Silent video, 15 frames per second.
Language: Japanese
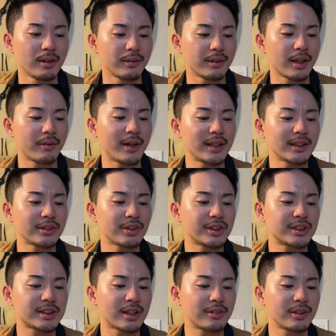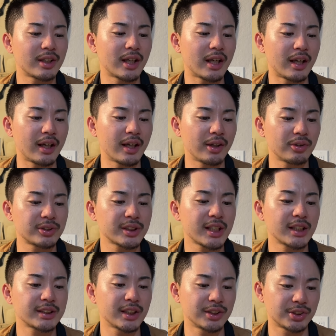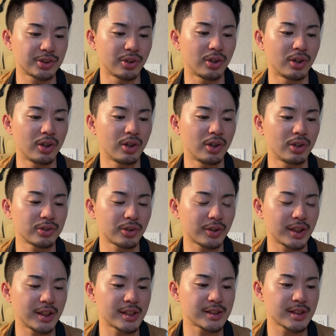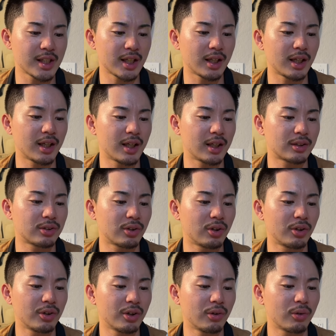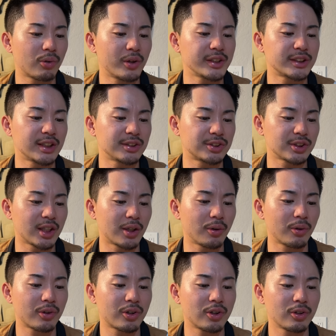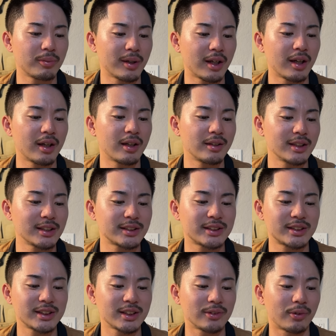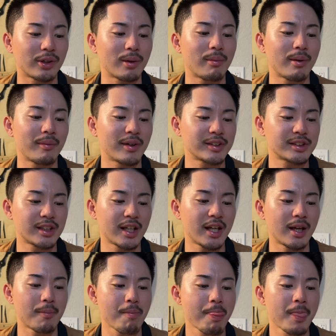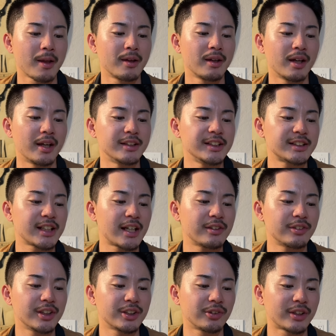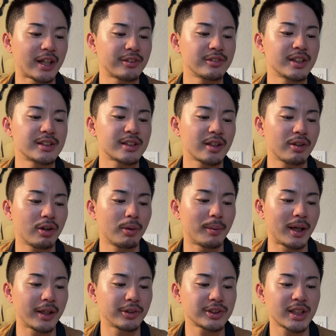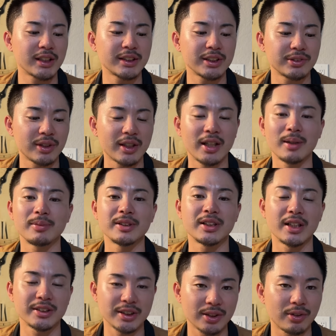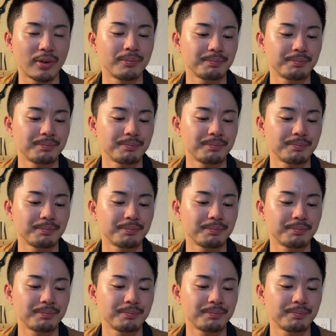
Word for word: で、ワンアウト一三塁で、えー、吉川選手の時にですね、えー、っと、オコエ選手が6球目にスチールを決めまして、えー、2、3塁となるんですけど、まあ、吉川選手は空振り三振と。